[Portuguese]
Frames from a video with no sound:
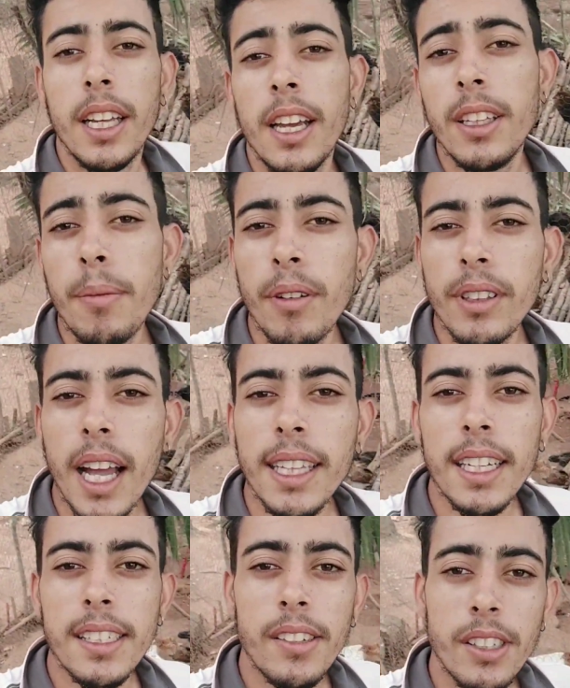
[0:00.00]
Eu também não
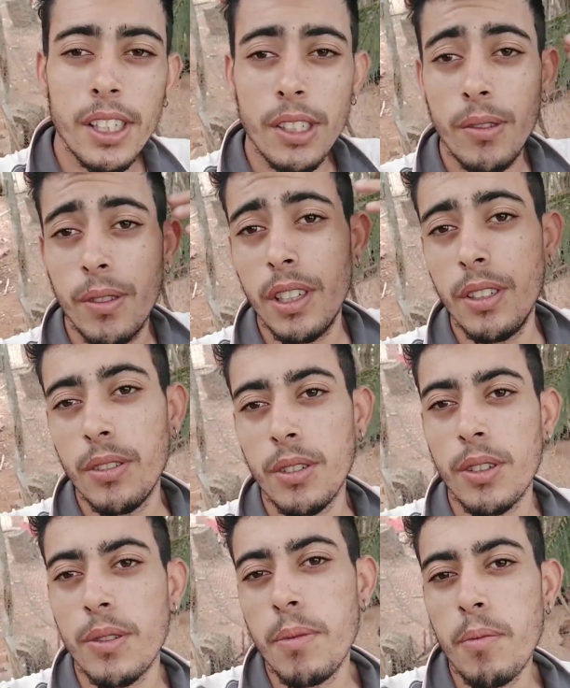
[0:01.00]
estava trazendo esses
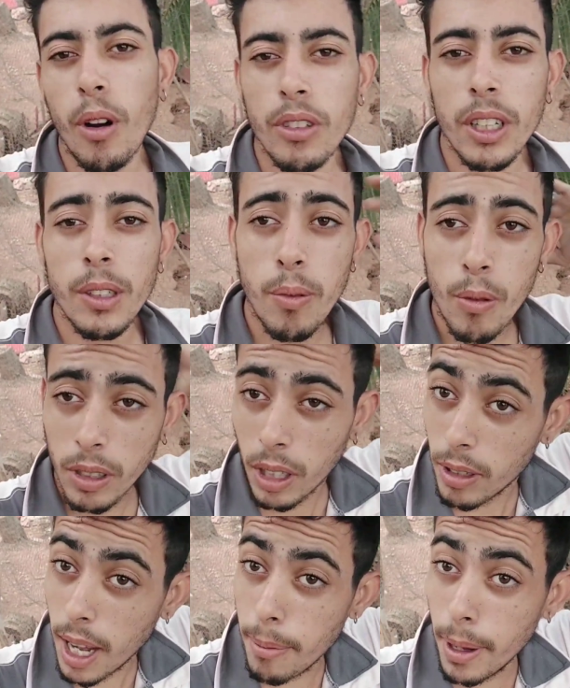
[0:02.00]
vídeos me mostrando por
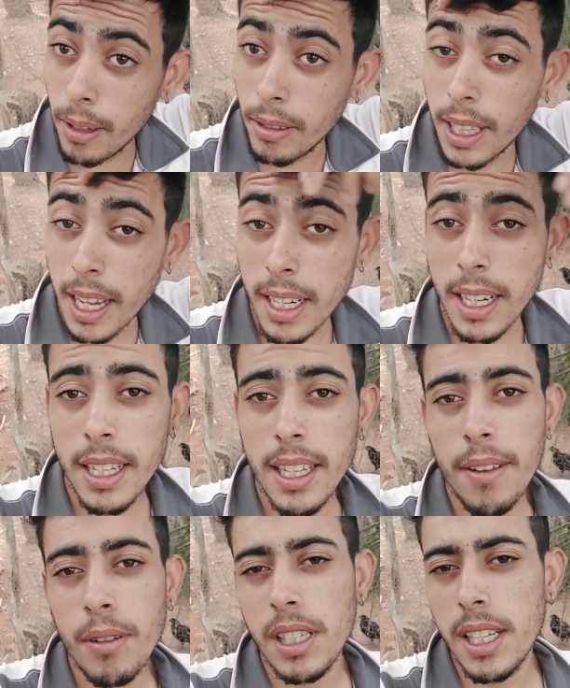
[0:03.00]
conta do cabelo que está
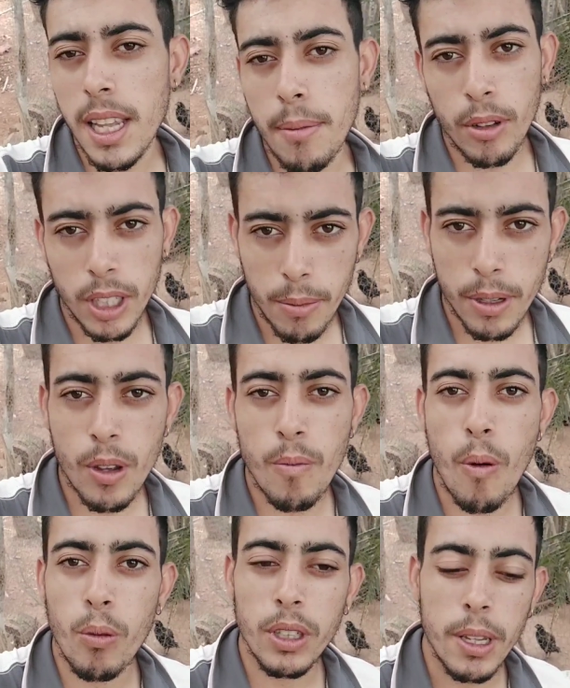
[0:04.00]
grande e vocês sabem que eu também
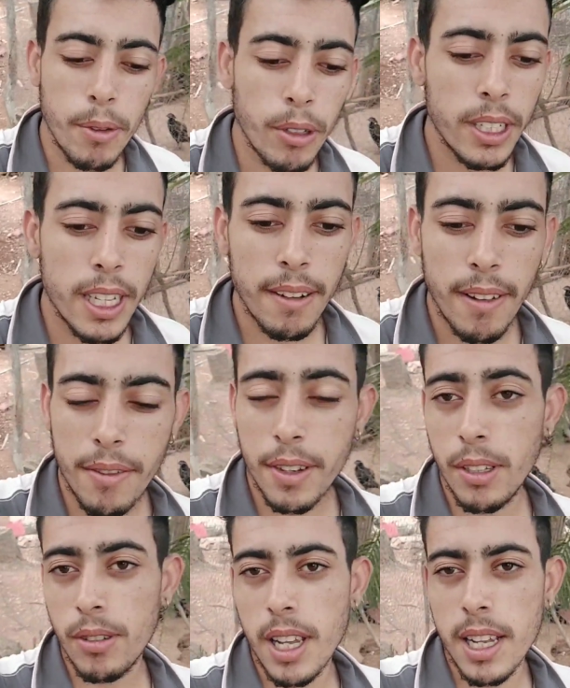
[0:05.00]
sou um pouco tímido de gravar
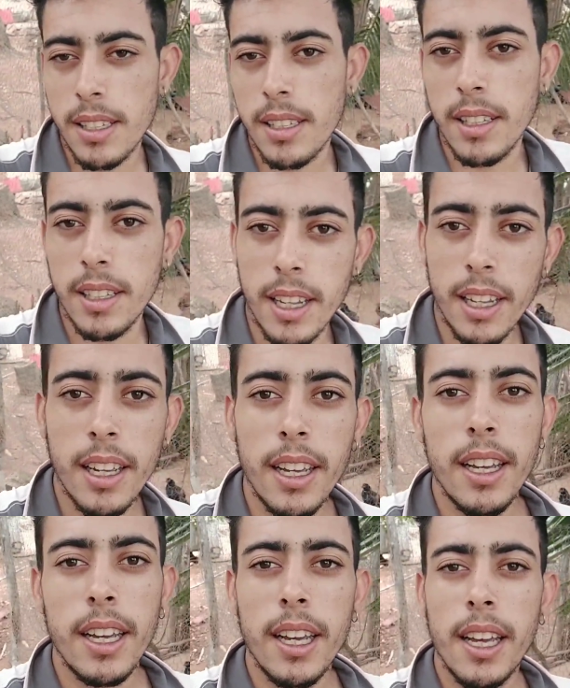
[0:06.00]
vídeos assim, né?
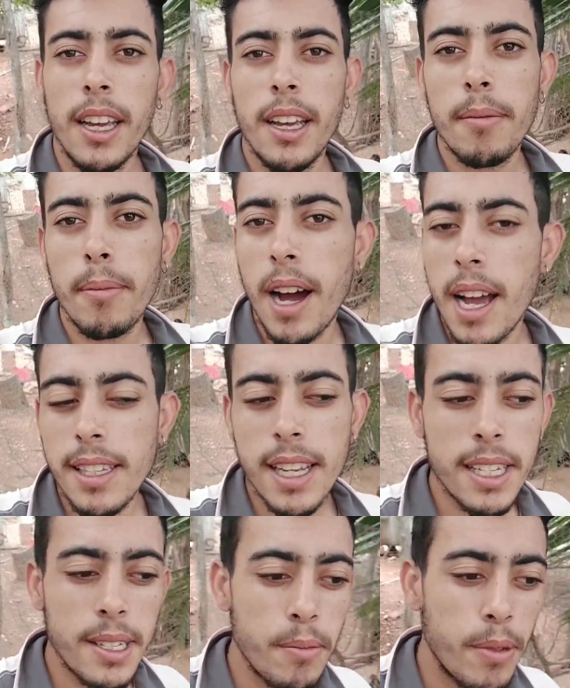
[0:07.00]
É,
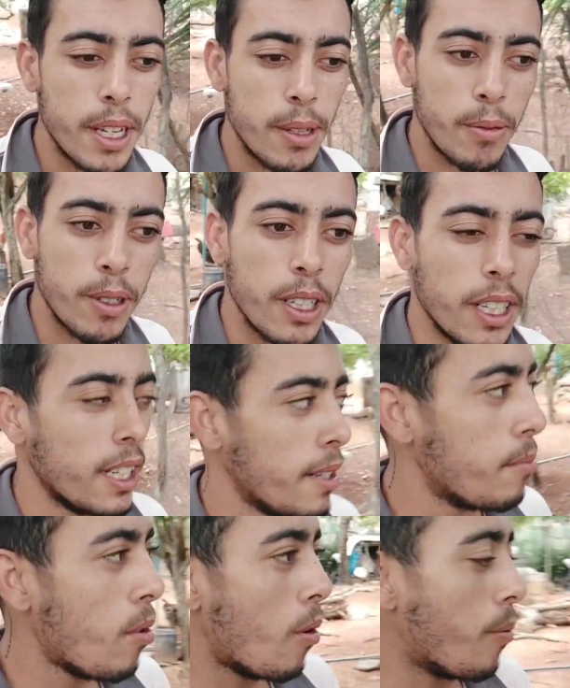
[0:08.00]
mas é assim mesmo.
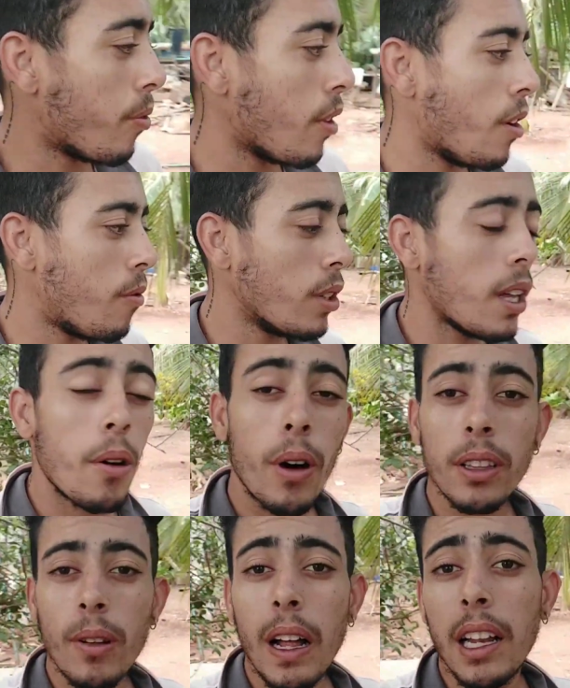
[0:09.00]
Bom, eu vou dar
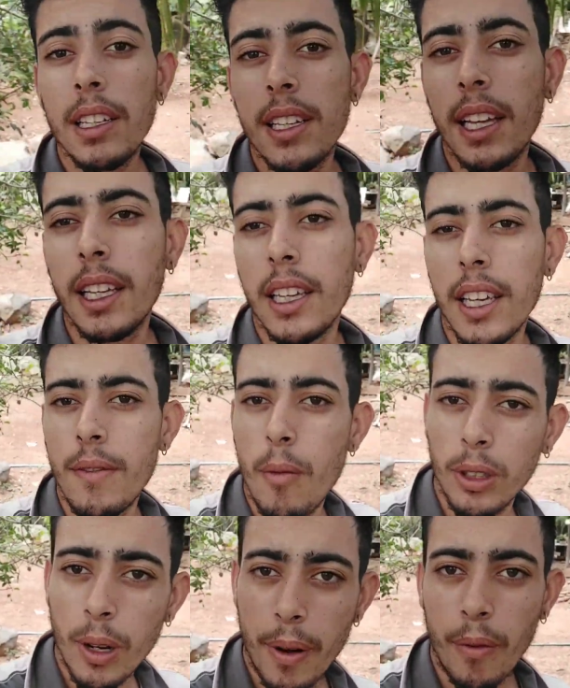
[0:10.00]
uma atualizada aqui,
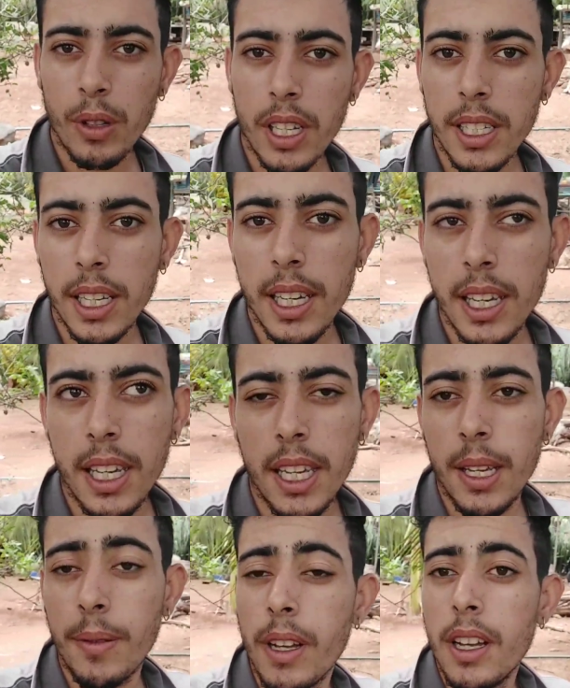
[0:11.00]
vou mostrar para vocês
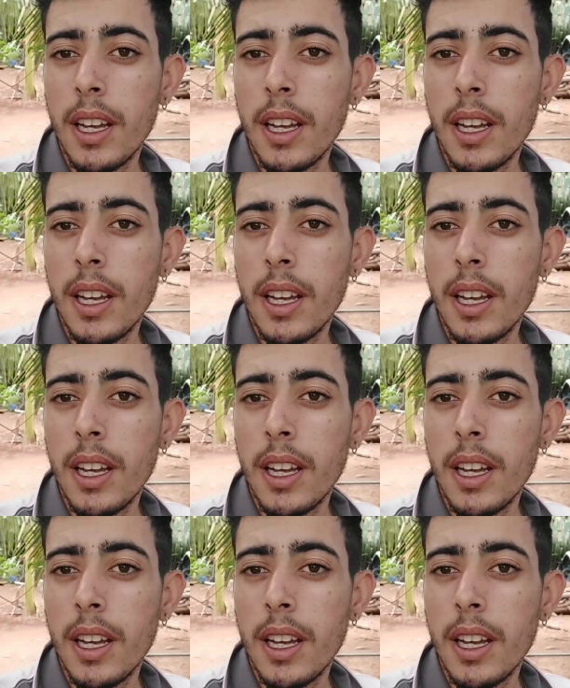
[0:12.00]
aqui